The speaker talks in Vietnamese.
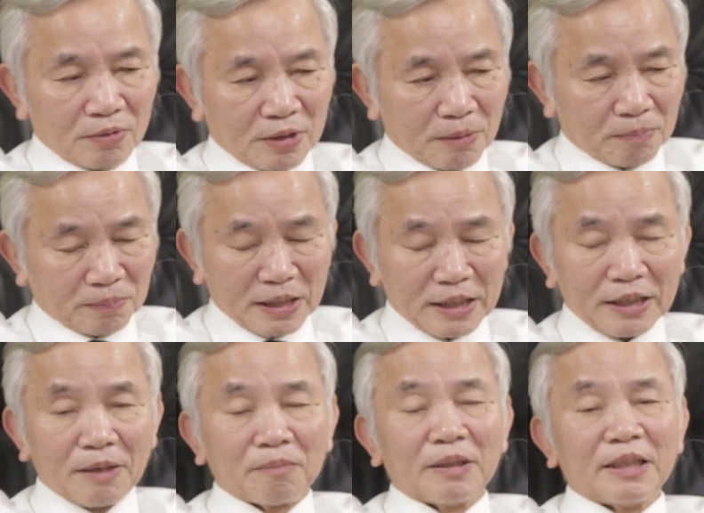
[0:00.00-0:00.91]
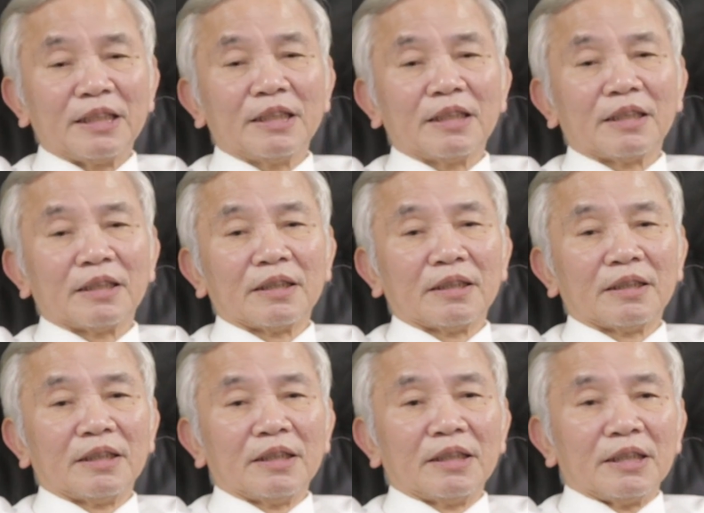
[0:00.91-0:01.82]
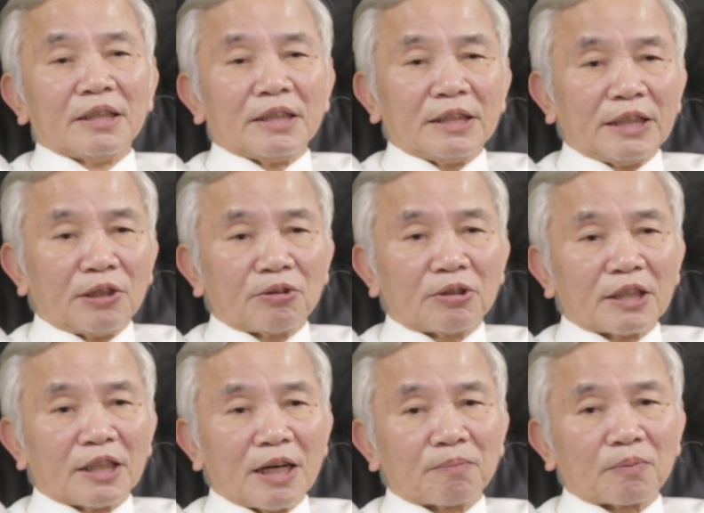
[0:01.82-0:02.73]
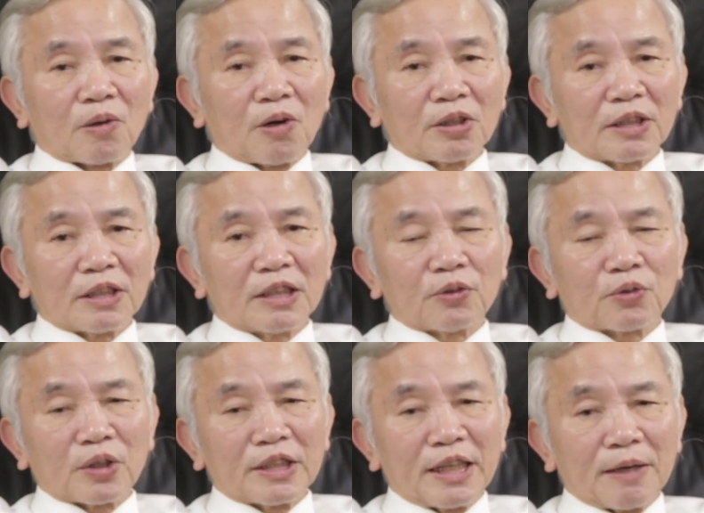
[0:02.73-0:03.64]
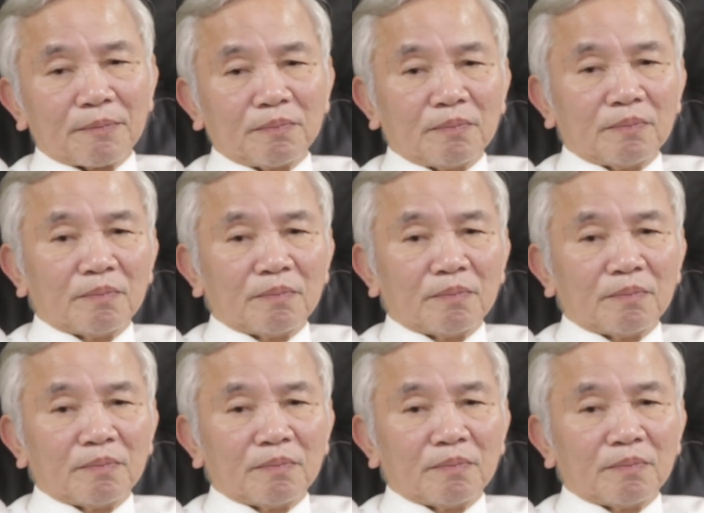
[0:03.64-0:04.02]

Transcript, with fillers: hợp tình hợp lý nhiều trường hợp có những doanh nghiệp